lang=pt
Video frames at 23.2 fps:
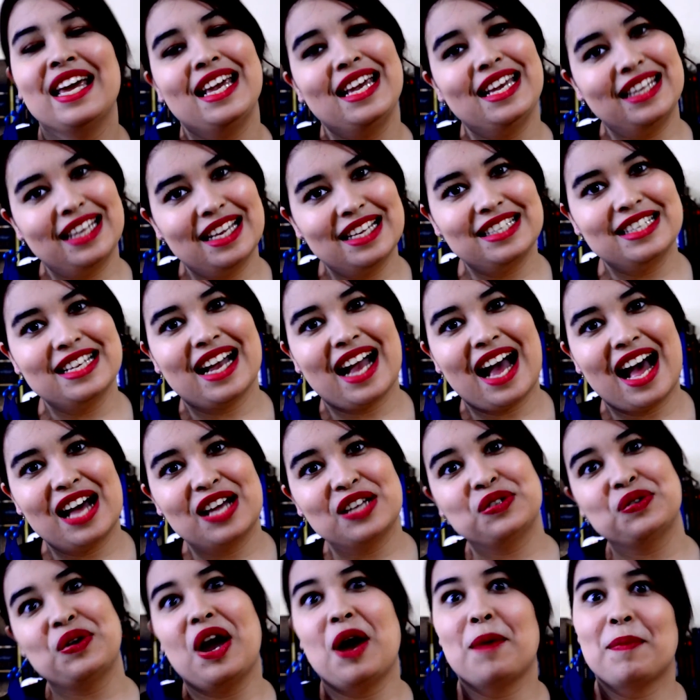E nesse
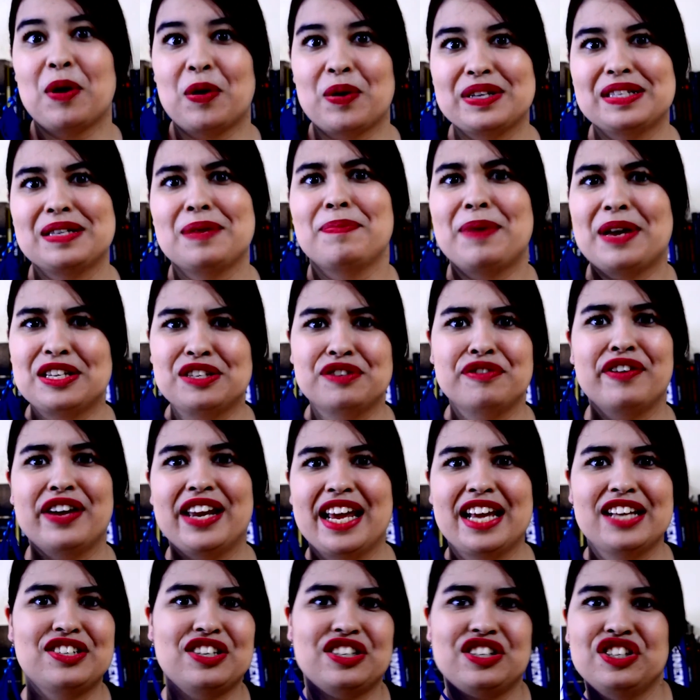caso é uma coisa bem
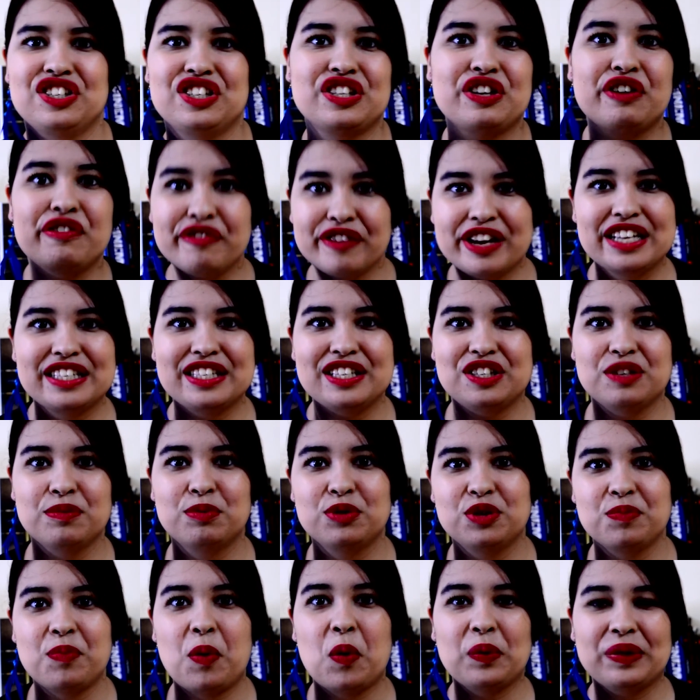diferente, a gente não vê esse tipo
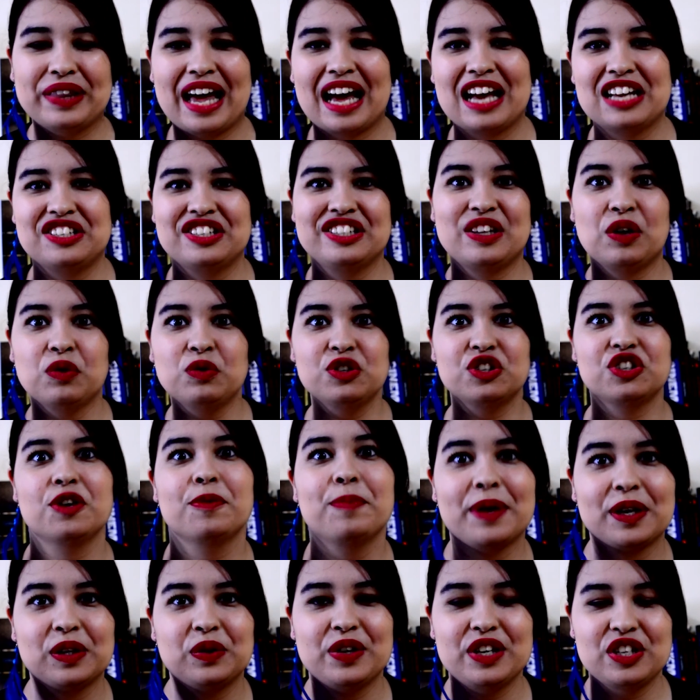de montagem tão
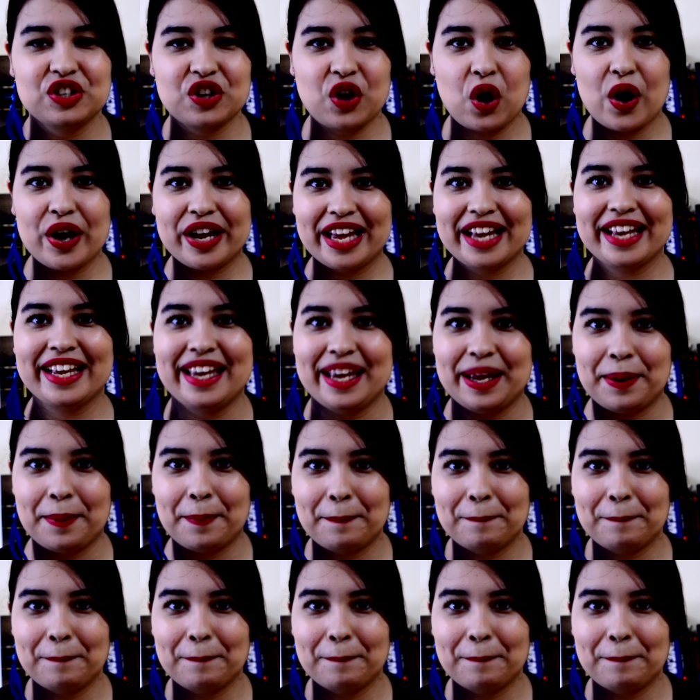típica do Hitchcock aqui.